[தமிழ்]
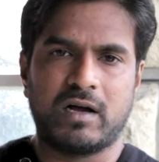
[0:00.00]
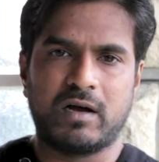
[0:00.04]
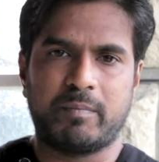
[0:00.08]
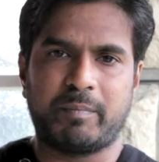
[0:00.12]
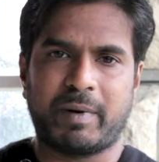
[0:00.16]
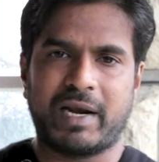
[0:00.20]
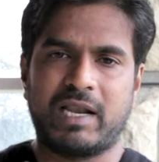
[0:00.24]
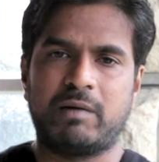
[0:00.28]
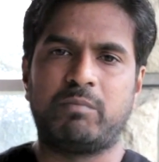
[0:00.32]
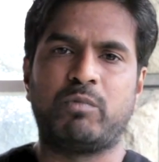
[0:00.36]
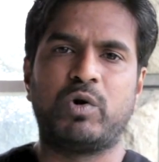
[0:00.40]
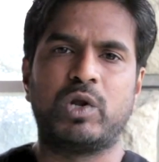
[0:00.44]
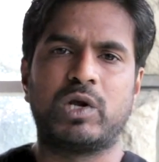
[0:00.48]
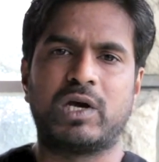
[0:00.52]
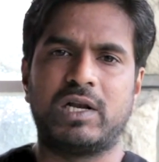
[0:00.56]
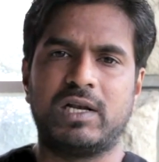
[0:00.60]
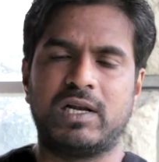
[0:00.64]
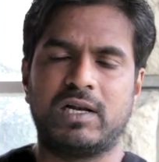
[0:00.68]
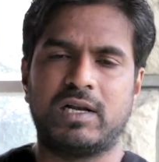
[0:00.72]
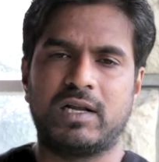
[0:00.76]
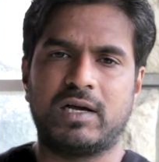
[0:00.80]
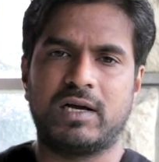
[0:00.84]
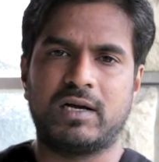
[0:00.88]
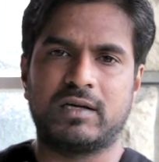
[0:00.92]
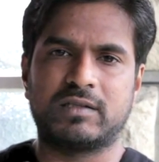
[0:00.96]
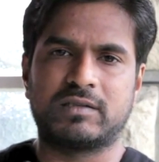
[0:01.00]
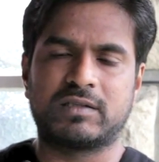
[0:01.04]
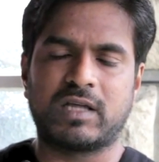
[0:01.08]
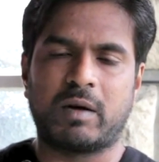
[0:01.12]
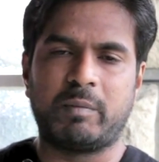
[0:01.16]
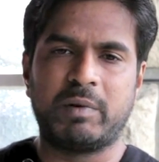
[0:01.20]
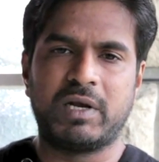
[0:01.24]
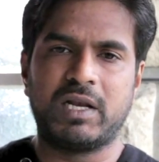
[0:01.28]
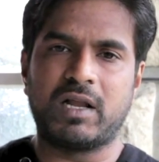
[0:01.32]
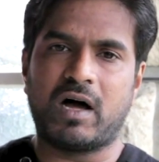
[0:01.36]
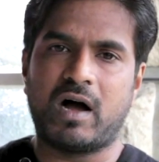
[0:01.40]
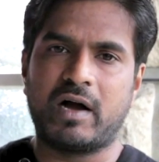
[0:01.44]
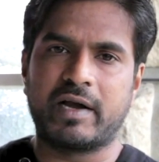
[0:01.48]
பல மொழிகளில்
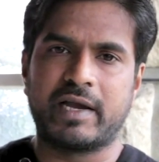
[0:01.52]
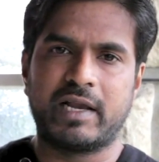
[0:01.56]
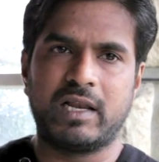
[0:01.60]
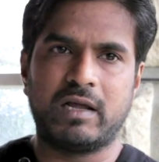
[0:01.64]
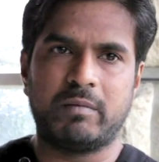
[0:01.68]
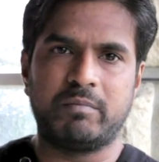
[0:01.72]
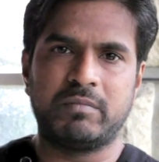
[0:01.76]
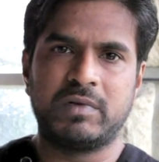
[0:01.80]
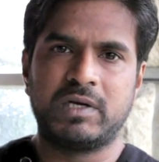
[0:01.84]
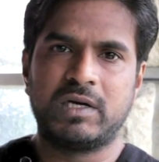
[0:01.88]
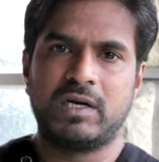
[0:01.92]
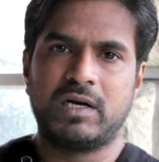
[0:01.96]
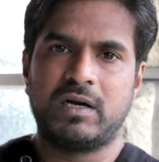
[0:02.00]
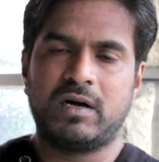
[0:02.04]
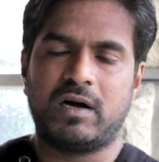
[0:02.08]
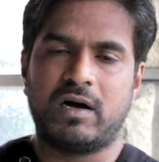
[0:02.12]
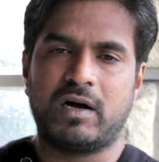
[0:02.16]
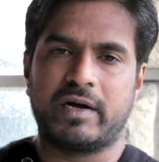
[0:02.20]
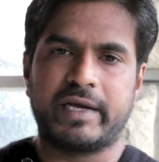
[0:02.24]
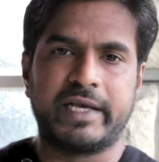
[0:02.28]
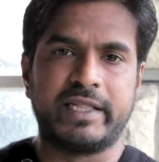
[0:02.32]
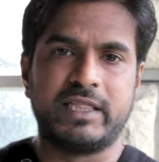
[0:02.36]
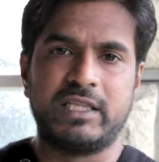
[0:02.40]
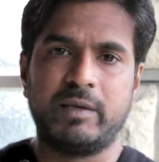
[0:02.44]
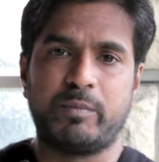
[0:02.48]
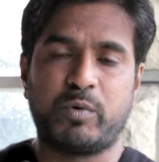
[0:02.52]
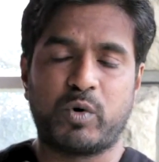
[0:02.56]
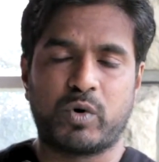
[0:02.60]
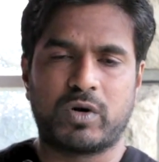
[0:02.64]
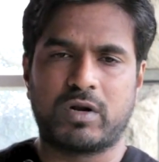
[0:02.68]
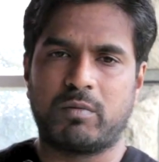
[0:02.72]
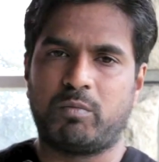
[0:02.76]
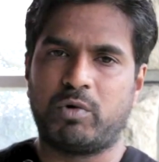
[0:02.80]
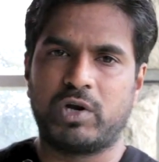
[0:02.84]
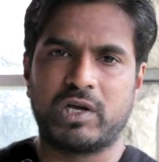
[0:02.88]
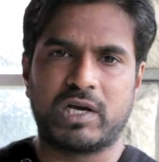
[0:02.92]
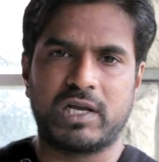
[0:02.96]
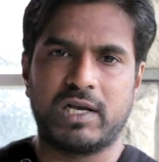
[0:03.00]
தமிழ் ஆங்கிலம் ஹிந்தி போன்ற
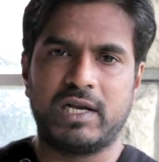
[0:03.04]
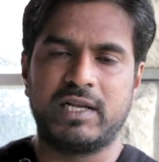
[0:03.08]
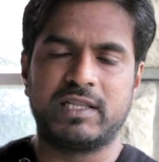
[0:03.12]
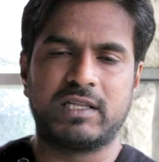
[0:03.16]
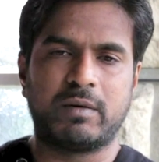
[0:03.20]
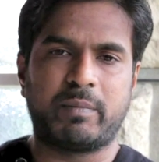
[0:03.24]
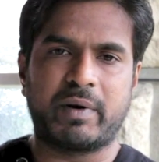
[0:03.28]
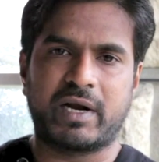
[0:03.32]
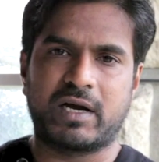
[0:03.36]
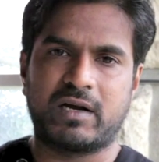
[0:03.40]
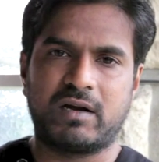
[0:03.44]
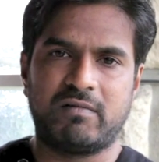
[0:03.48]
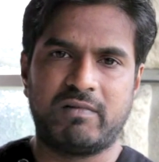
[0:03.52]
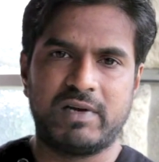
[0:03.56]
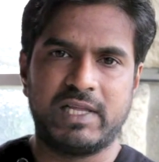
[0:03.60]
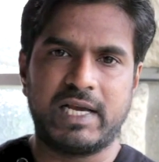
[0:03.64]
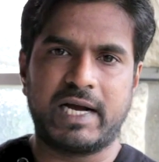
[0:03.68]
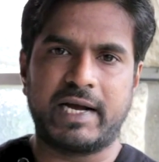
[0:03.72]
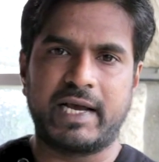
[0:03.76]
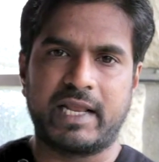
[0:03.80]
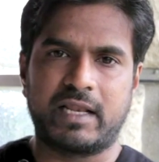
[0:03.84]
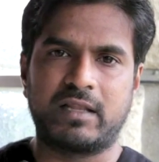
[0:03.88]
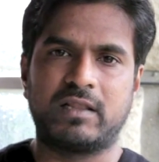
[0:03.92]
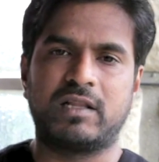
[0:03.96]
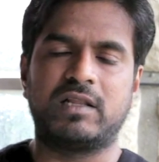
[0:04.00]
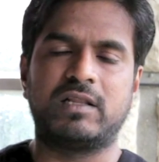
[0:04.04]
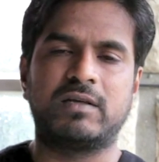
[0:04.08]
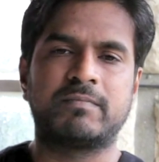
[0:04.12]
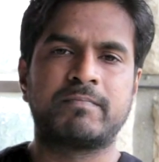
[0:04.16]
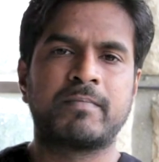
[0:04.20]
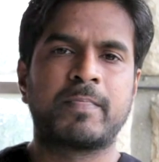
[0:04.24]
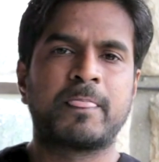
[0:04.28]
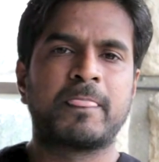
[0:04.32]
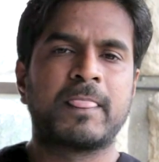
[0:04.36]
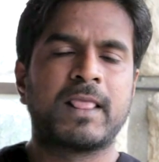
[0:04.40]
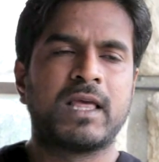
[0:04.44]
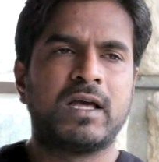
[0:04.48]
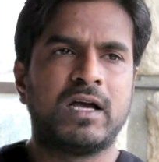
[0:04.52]
மொழிகளில் இந்த படங்கள் வெளியாக இருந்தது
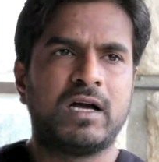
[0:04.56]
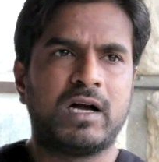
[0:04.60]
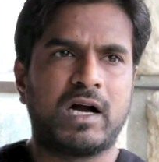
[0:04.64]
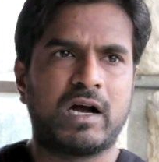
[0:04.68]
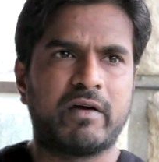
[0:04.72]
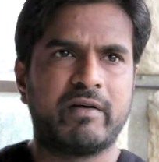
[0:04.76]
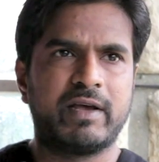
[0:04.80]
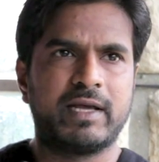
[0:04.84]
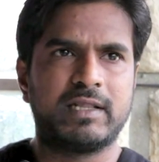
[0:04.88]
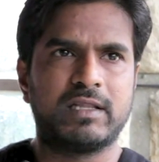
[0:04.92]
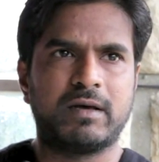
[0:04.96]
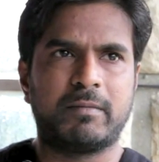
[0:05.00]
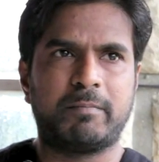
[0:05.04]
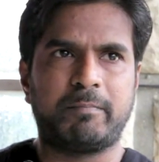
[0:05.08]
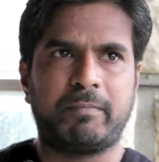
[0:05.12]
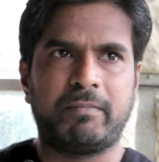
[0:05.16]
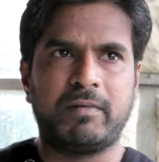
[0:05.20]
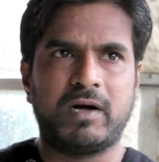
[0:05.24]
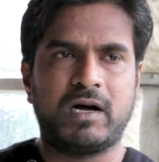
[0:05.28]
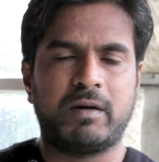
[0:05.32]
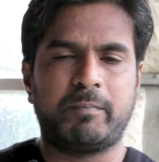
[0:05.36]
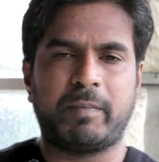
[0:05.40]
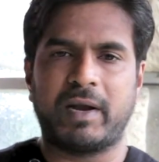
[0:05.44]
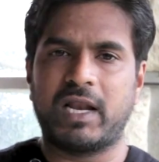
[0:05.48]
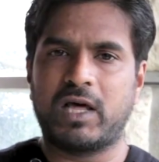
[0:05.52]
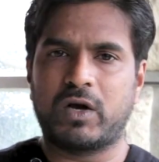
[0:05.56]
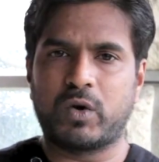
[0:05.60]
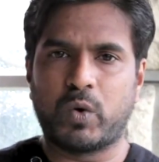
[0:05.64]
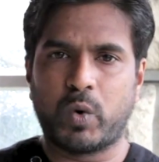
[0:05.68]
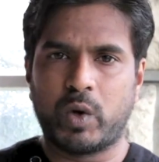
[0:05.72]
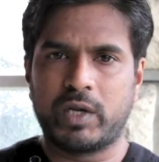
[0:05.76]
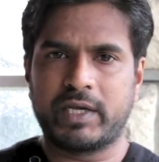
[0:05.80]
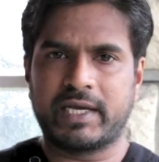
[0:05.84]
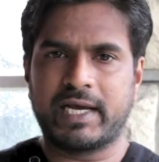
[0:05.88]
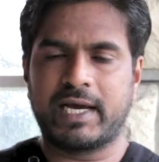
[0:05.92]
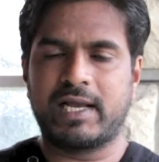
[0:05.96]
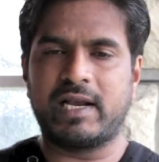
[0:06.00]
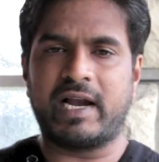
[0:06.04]
ஆகவே இந்த பல
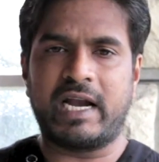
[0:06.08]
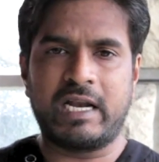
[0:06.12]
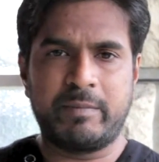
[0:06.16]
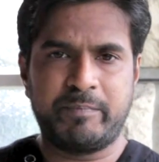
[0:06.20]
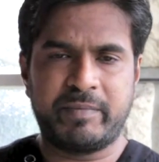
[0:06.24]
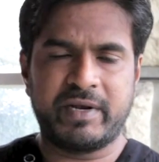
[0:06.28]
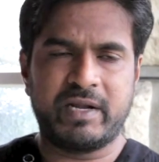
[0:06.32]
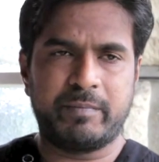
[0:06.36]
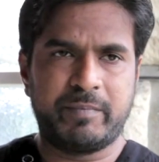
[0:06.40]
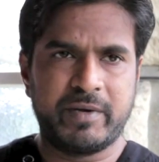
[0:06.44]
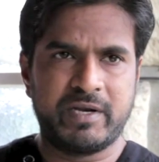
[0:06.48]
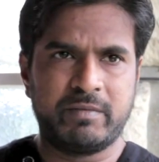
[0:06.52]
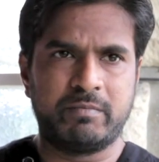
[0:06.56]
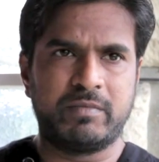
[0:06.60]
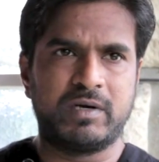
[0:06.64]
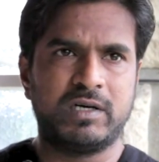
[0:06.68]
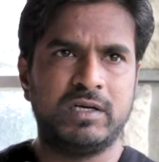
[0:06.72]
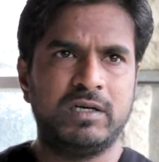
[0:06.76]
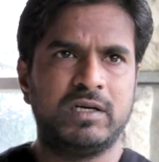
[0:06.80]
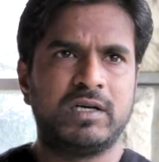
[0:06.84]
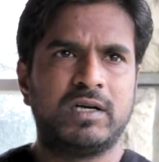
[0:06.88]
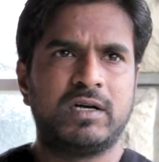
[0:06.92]
கோரிக்கைகள் அனுப்பின பின்பு